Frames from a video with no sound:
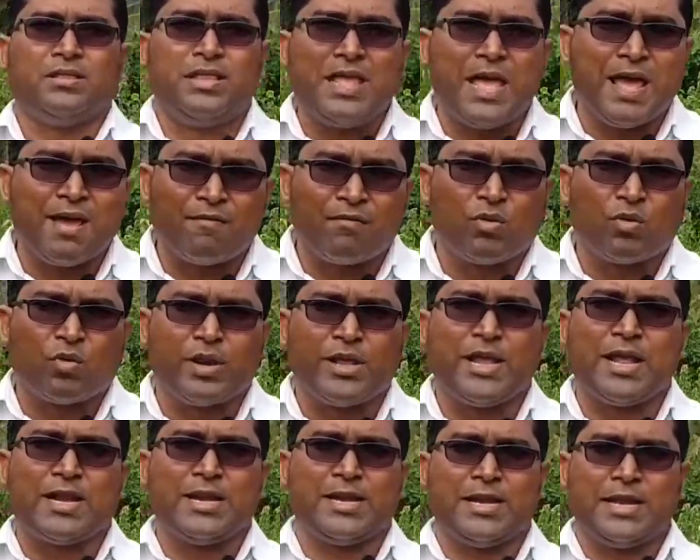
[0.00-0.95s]

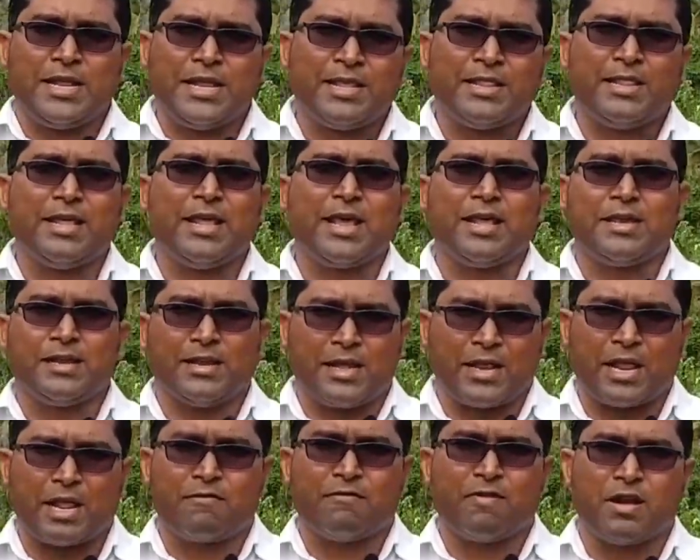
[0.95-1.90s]
தேவனுடைய நீதியை
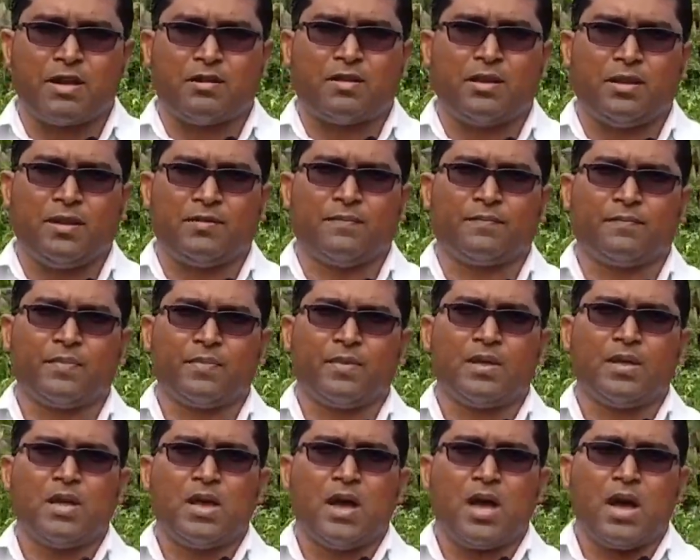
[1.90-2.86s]
நிறைவேற்றி
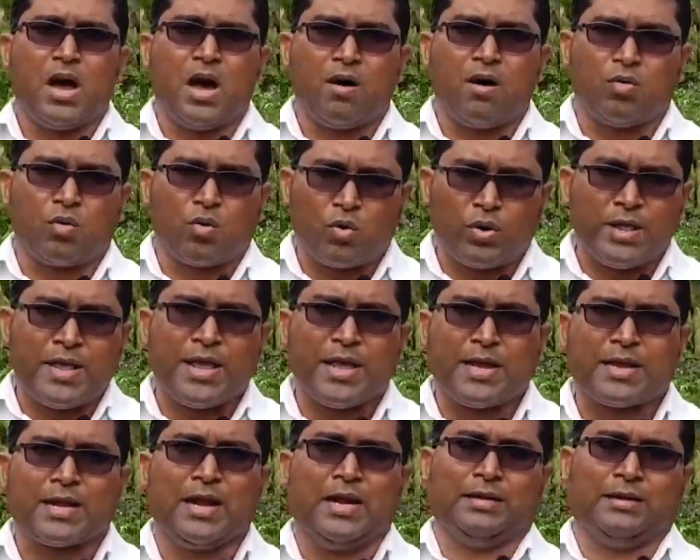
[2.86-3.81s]
அவருடைய
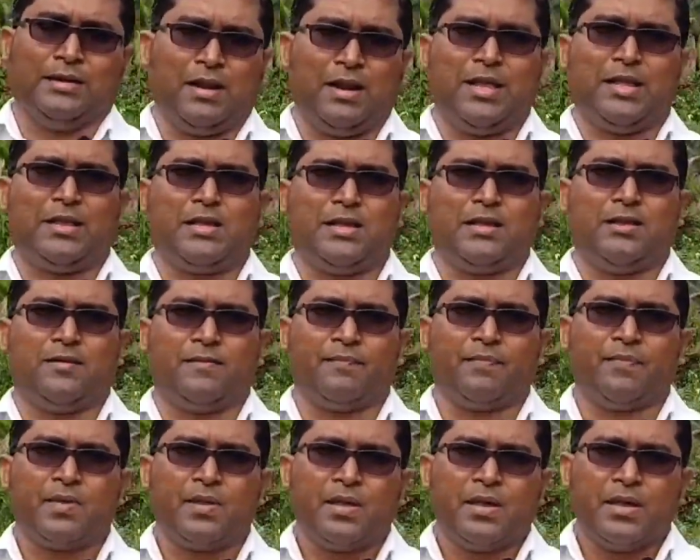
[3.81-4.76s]
கட்டளைக்கு
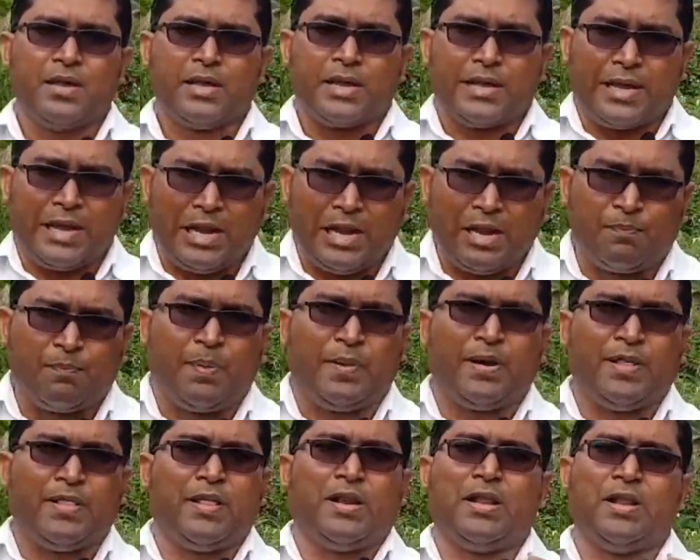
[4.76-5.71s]

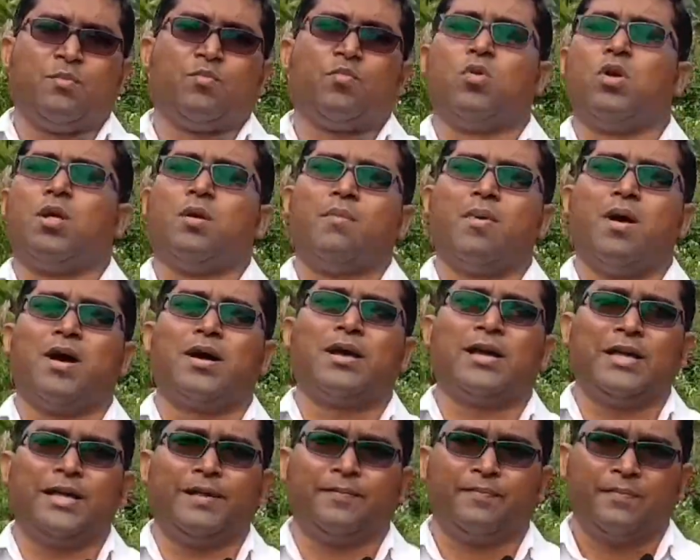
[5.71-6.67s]
கீழ்ப்படிதலின் மூலமாக
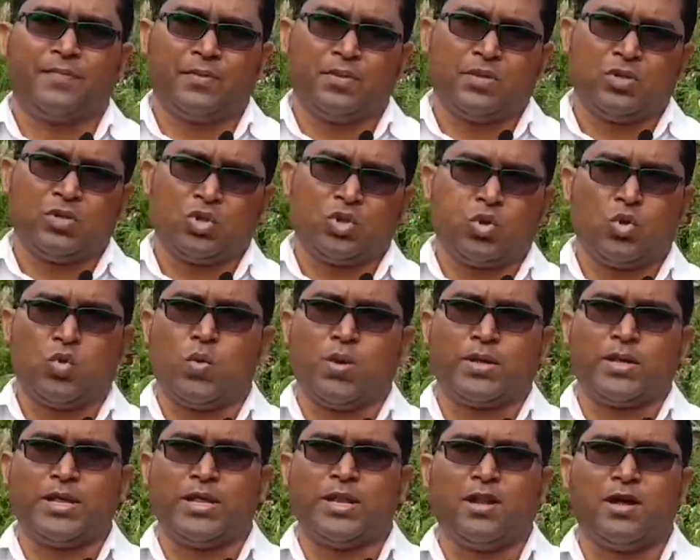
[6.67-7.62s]

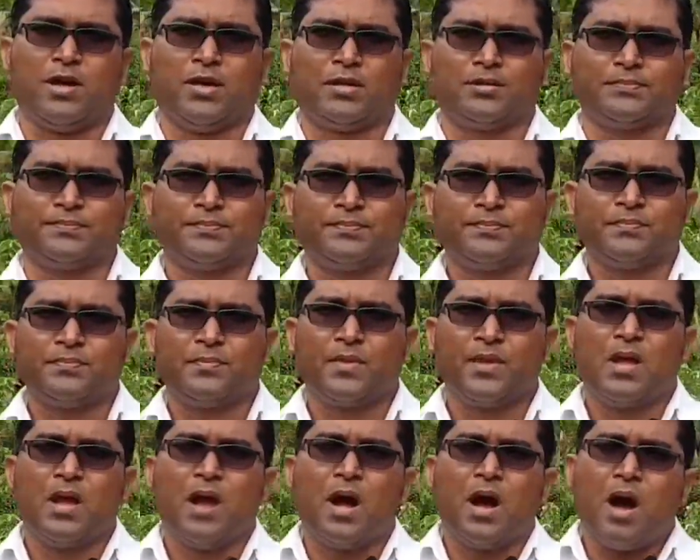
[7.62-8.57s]
துவங்கினார்
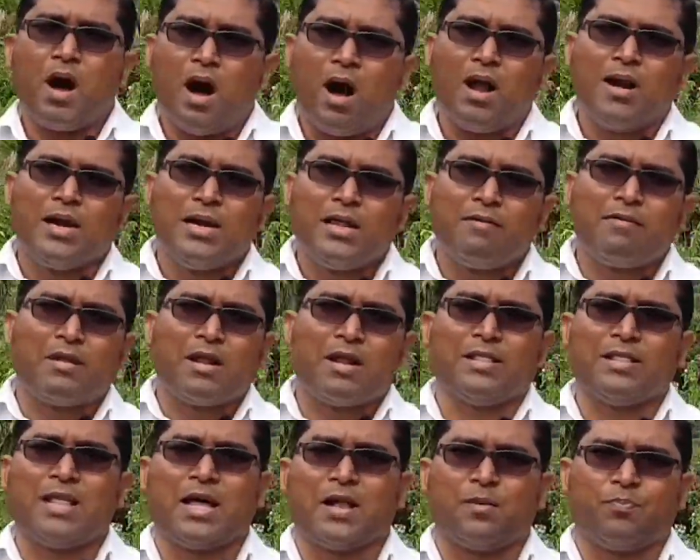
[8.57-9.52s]
ஆண்டவர்
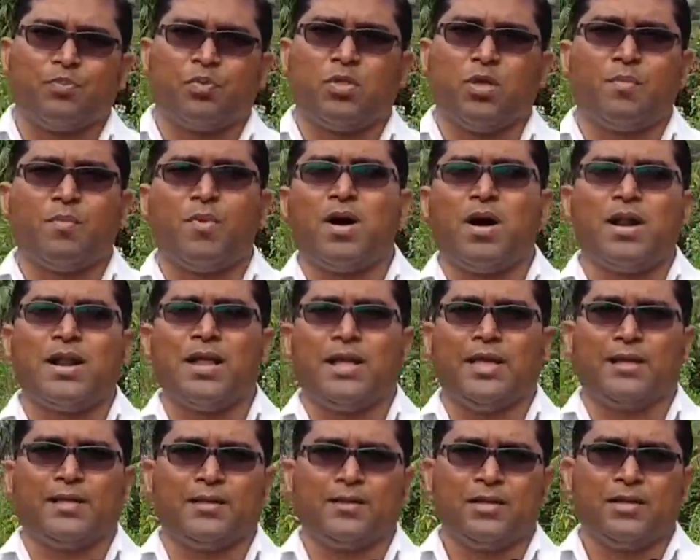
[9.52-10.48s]
அந்த அற்புதமான
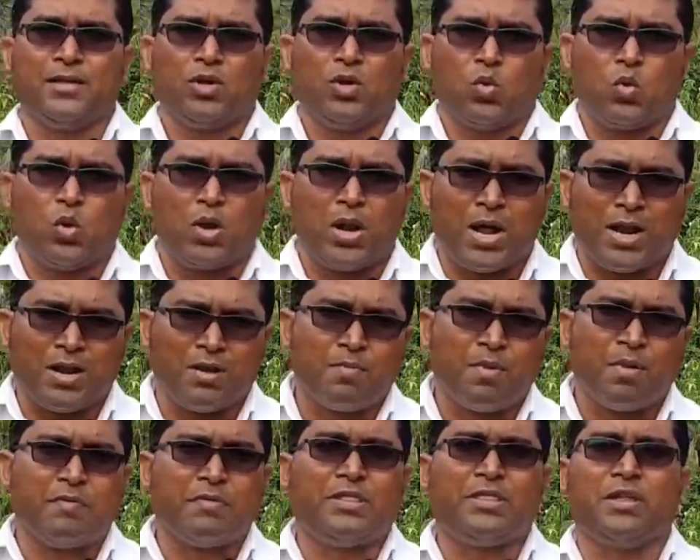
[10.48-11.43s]
ஒரு
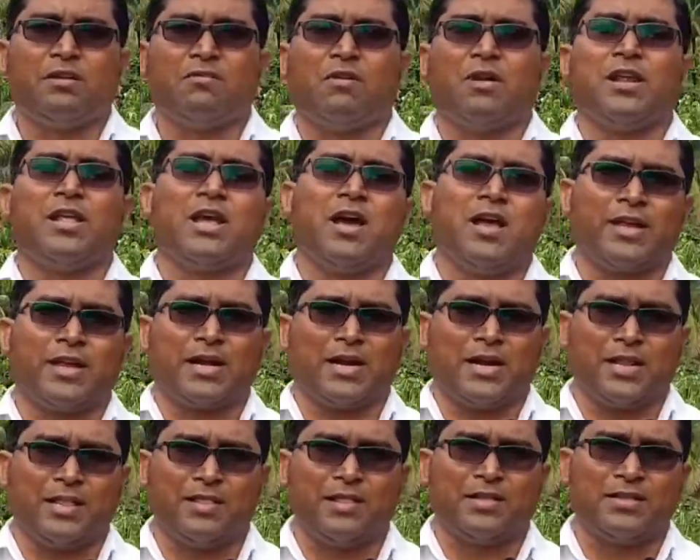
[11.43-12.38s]
அனுபவத்தின் வழியாய்
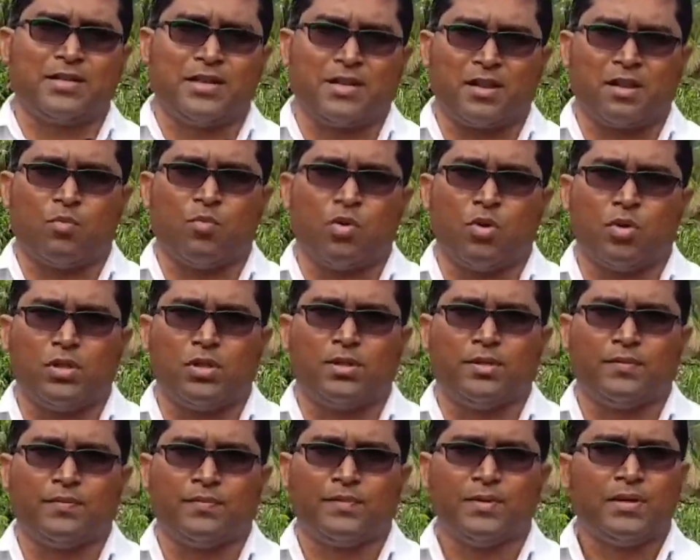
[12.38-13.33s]
கடந்து சென்றபோது
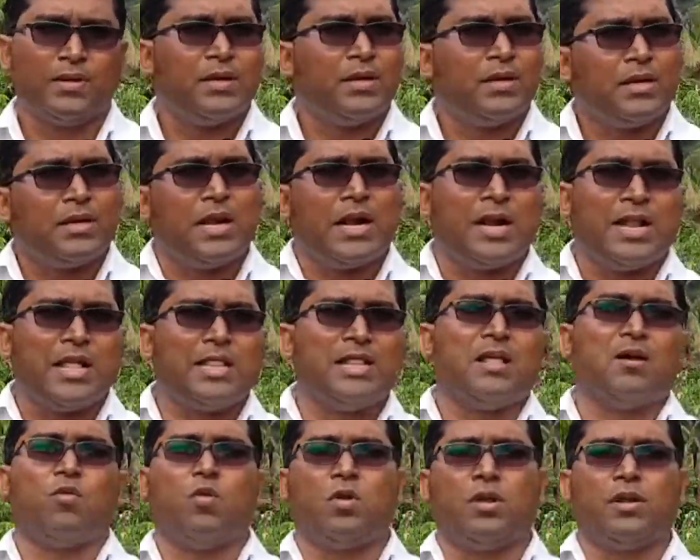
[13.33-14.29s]

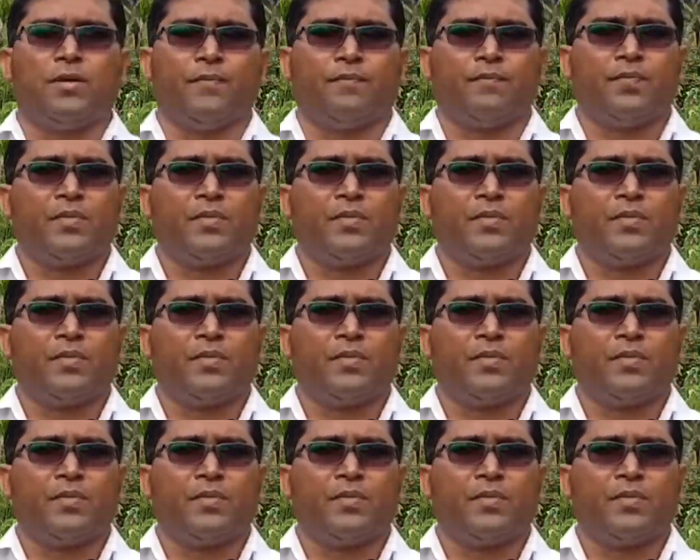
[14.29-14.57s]
நடந்த ஒரு